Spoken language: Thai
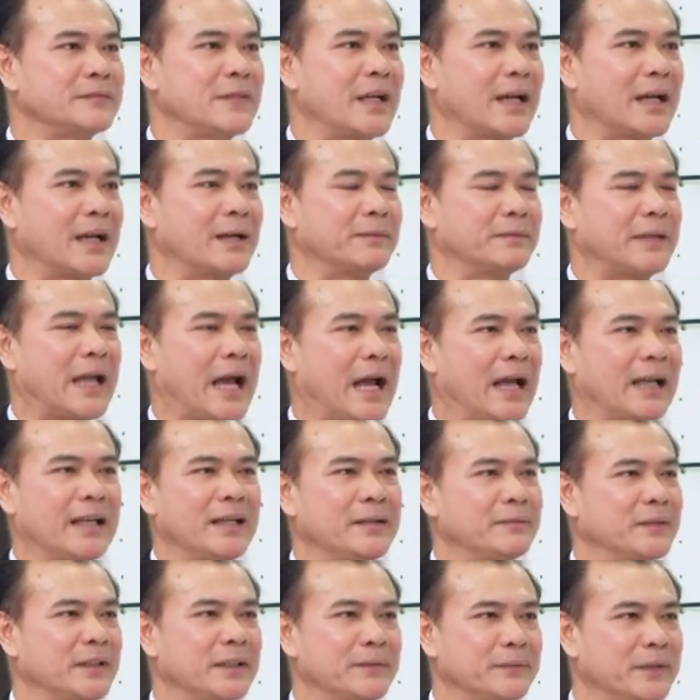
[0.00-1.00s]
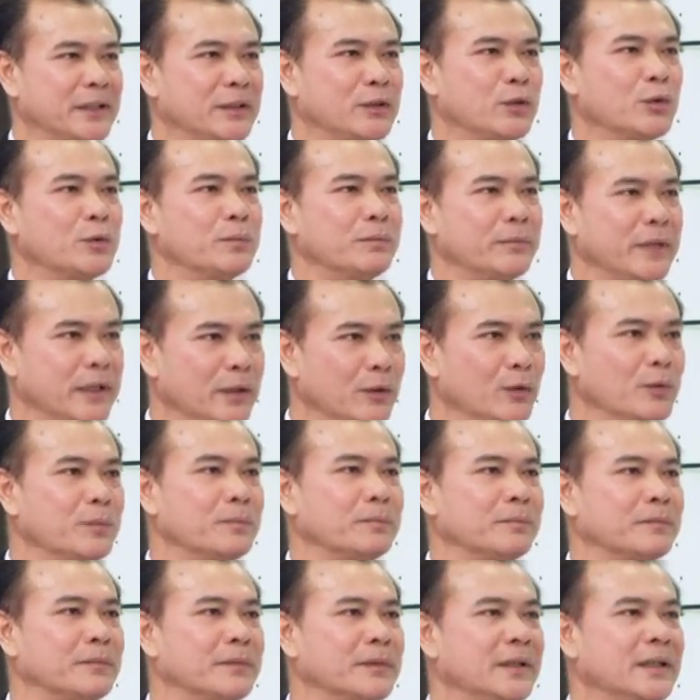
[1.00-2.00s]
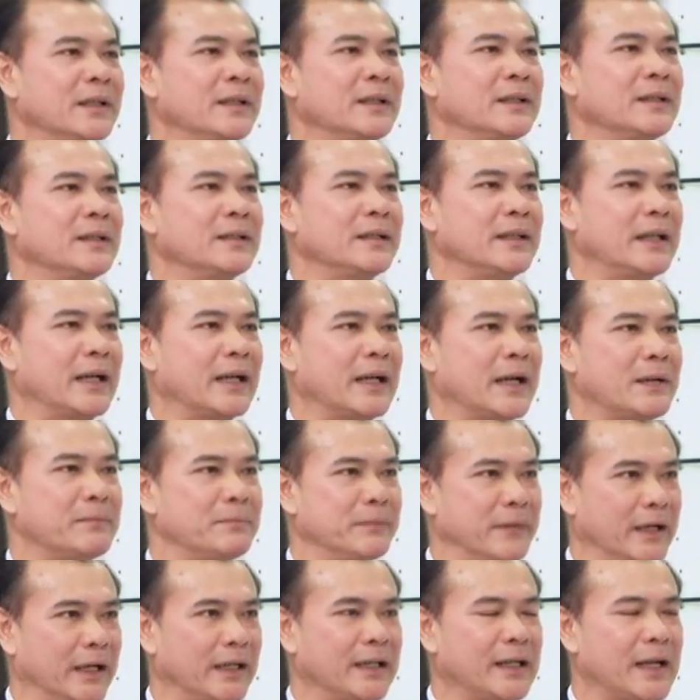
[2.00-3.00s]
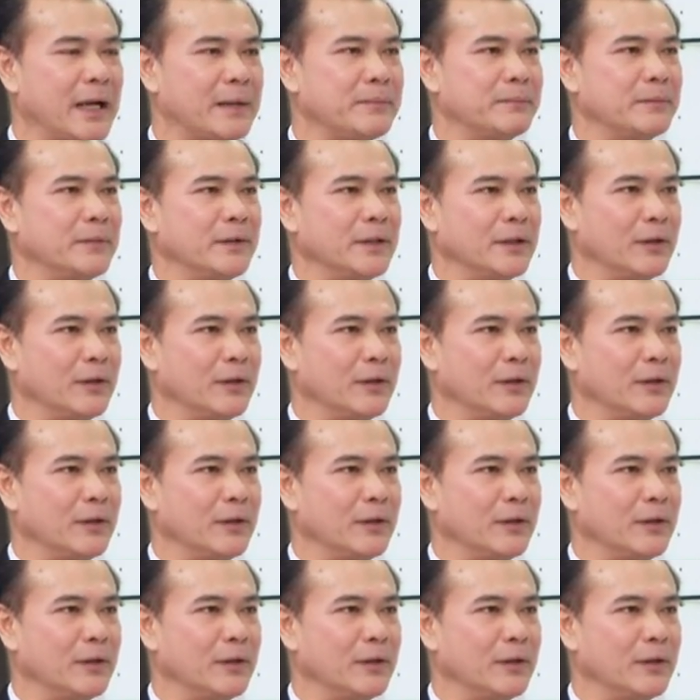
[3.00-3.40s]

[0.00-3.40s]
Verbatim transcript: นะครับทานเนี่ยมันจะไม่ชุ่มไม่นุ่มนะครับเหมือนกับ